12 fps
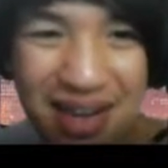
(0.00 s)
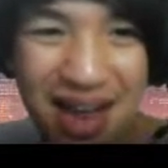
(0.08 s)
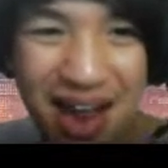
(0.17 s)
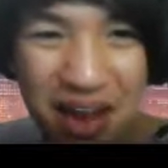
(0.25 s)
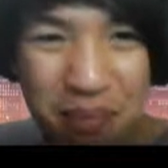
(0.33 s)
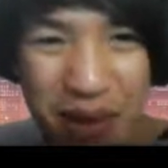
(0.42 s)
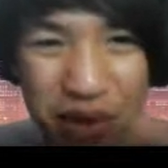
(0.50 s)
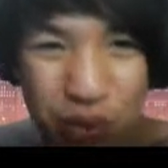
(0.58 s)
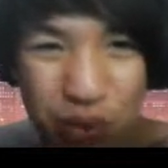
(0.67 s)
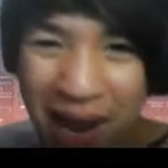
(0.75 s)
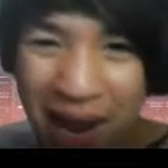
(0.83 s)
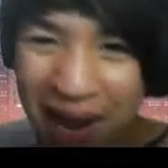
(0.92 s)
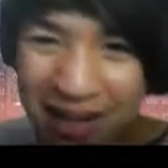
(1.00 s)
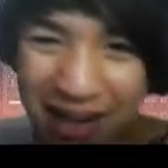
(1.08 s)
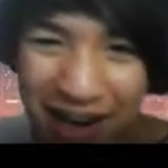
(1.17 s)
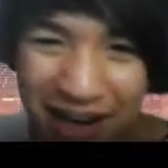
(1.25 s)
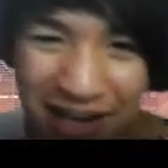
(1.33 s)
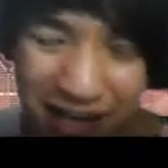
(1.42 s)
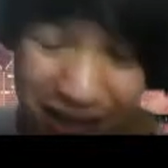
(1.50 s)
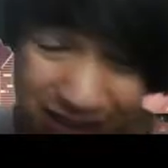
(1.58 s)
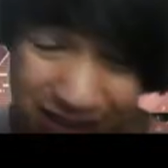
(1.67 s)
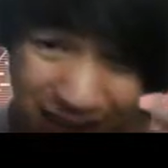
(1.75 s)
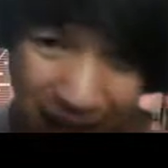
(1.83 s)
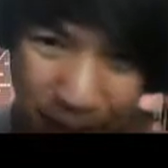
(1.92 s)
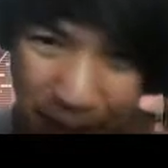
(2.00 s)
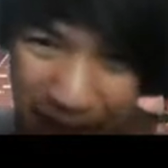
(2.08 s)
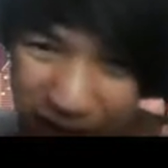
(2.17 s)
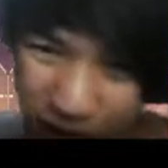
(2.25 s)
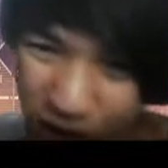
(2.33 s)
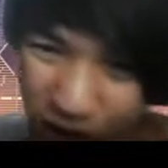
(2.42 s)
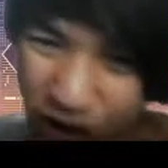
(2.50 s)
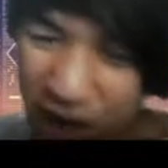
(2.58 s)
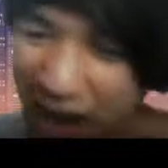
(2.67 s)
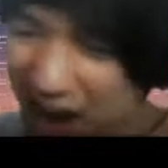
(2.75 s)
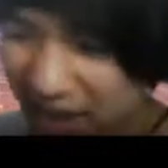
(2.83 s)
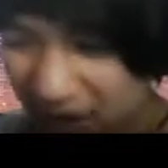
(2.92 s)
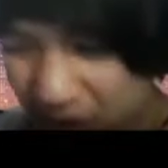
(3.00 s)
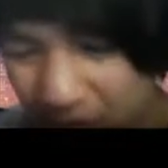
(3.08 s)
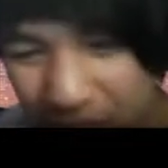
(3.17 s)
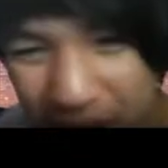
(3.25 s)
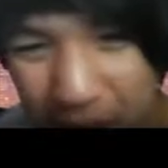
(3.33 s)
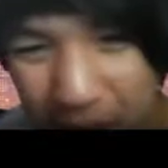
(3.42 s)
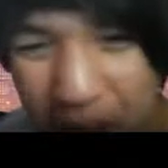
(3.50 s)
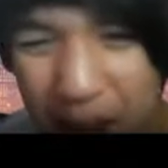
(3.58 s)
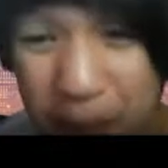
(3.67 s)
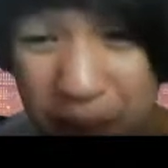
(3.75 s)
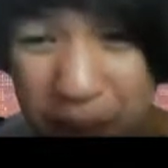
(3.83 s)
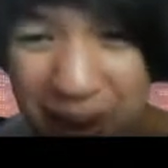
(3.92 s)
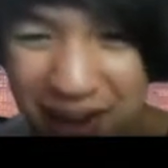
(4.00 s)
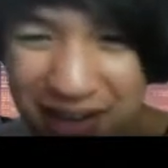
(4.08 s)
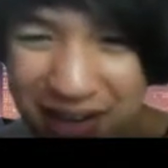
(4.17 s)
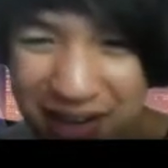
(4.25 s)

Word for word: ให้ไปดูงาน A1 จะเป็นข้อการในข้อแรก ๆประมาณ